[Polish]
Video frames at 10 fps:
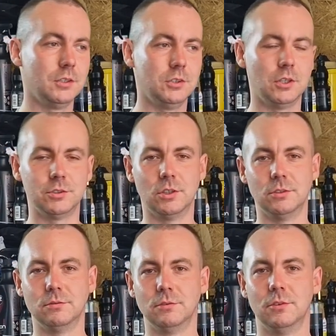no
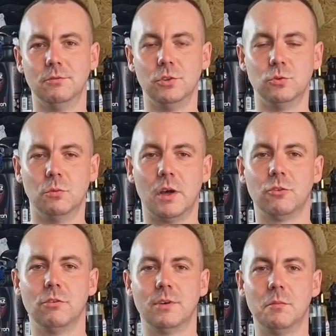to
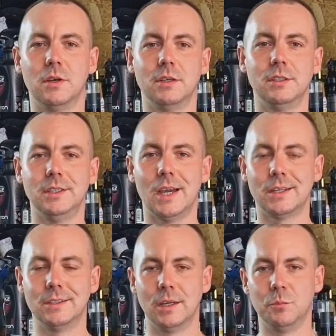wytłumaczę Wam
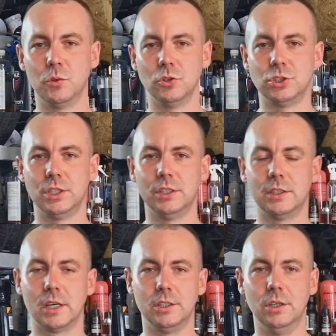jak najprościej
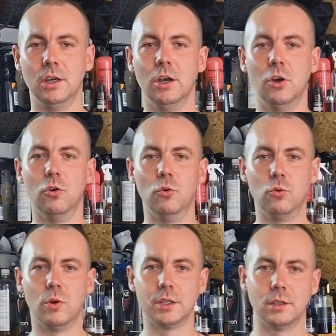taki
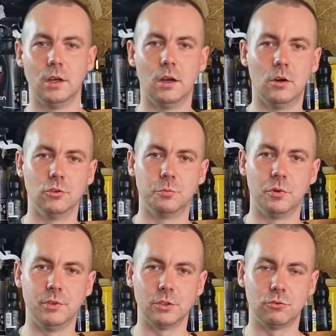układ
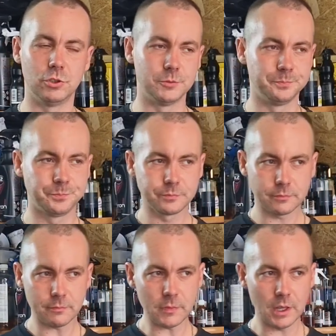odpowietrzyć.
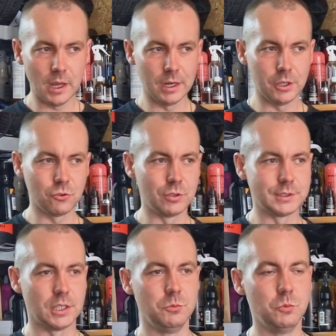Ale jeszcze
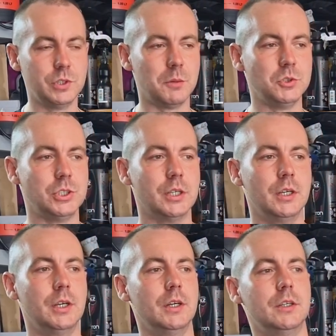zanim udamy się
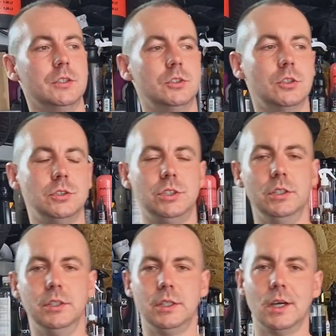do
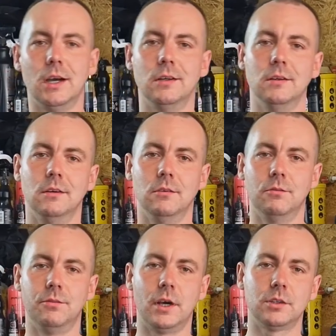silnika,
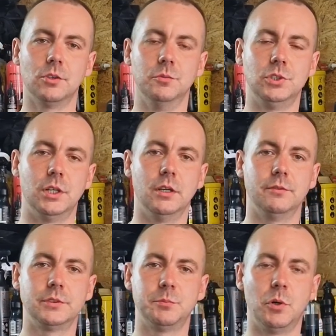warto myślę
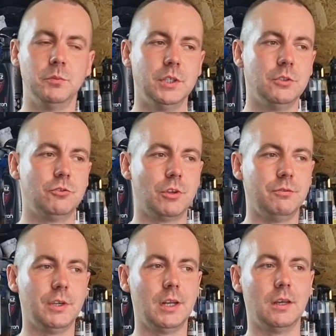wspomnieć, że
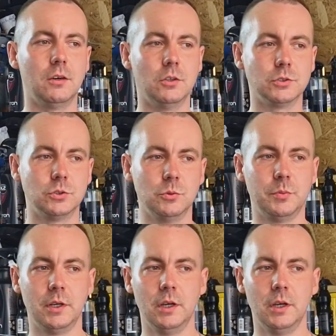wiele osób